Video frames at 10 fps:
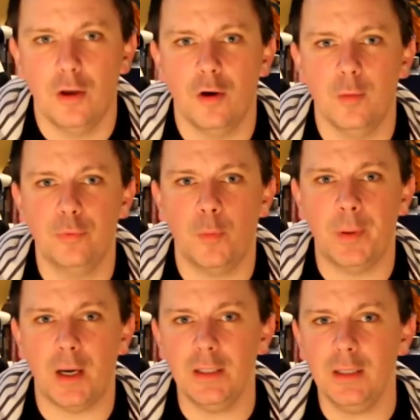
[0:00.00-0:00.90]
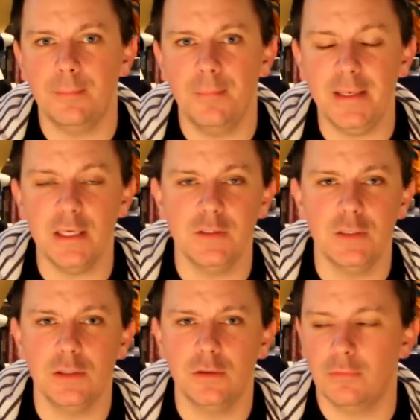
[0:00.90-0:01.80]
euh, pour parler
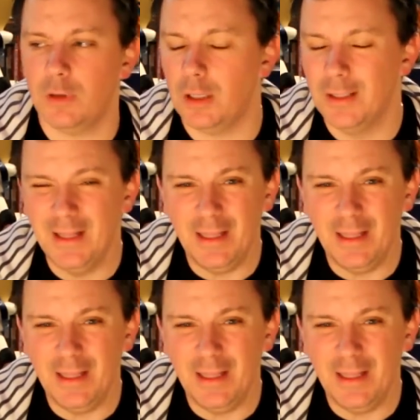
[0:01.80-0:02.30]
magazine, voilà.